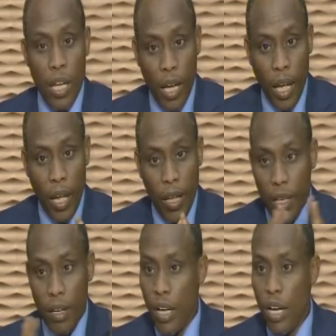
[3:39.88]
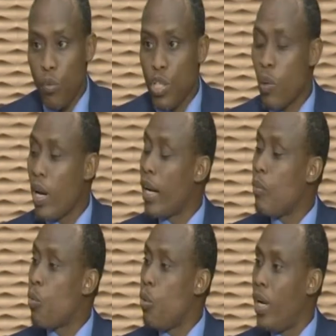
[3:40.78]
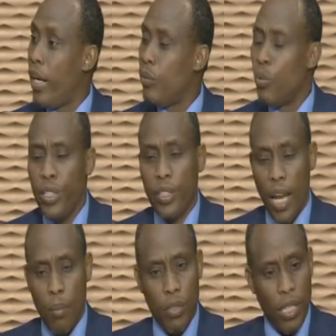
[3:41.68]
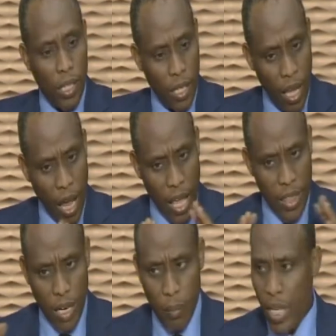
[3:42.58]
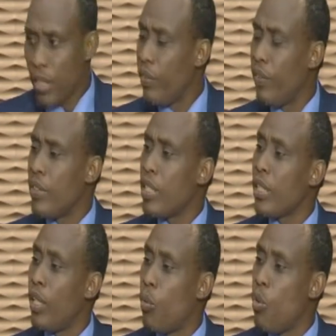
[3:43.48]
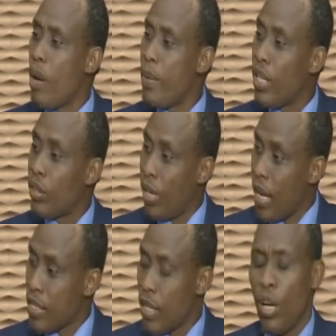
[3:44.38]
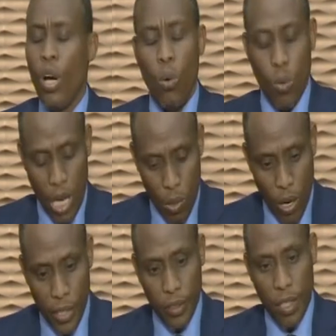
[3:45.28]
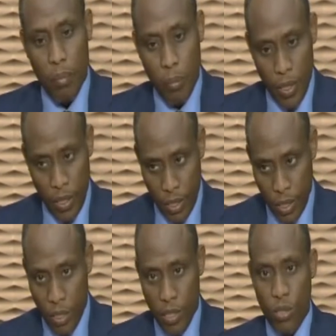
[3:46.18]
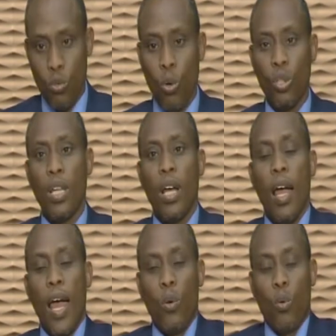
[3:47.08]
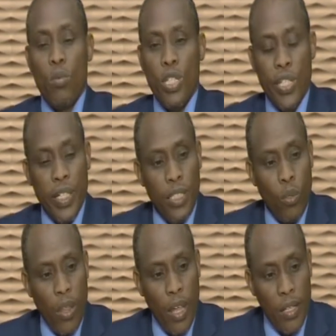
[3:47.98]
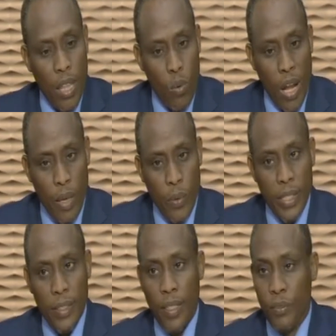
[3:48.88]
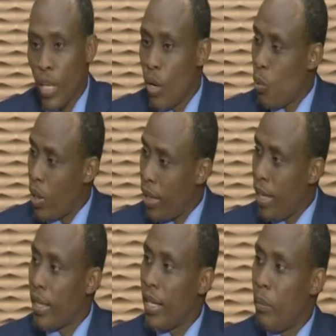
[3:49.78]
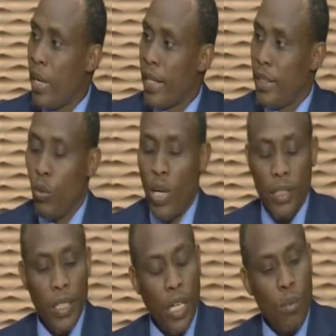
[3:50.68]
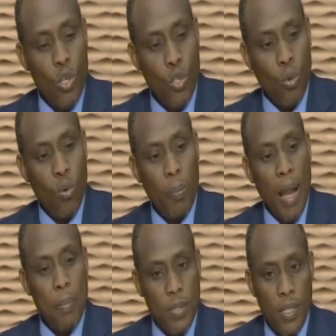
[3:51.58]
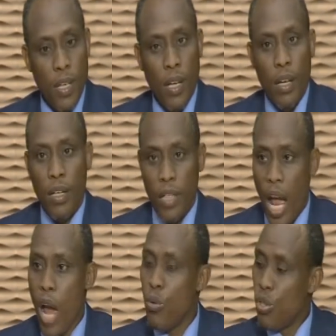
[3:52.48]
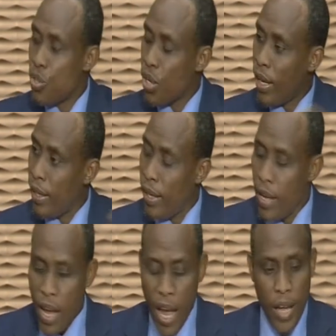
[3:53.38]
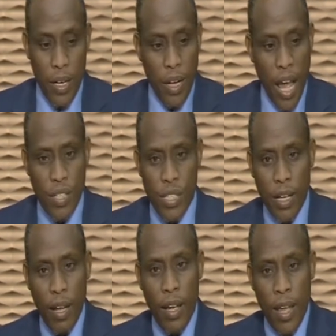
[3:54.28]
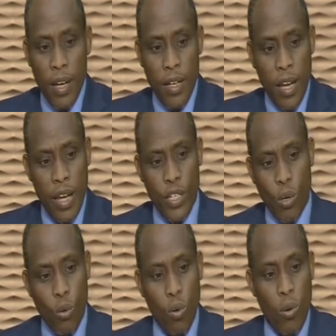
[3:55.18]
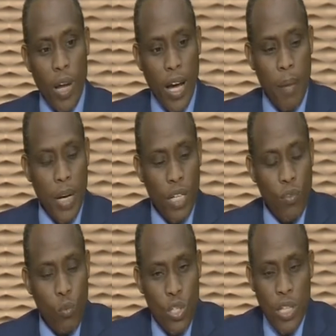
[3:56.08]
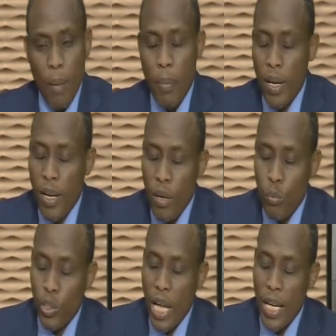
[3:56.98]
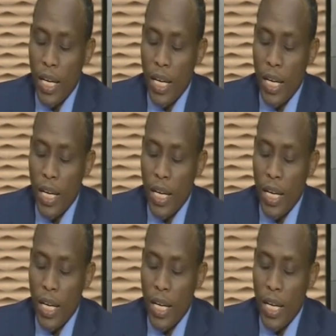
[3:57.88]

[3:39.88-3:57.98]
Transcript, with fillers: هذا على مستوى الأغنام كلها نريد الحمد لله هذه الأمراض في إفريقيا كلها بدأت تنحصر ونحن أيضا بجهود الحكومة التشادية وزارة الثروة الحيوانية وكذلك البنك الدولي عن طريق مشروع برابس نحاول إن شاء الله أن نحصر لن يكون هناك مرض في المستقبل متعلق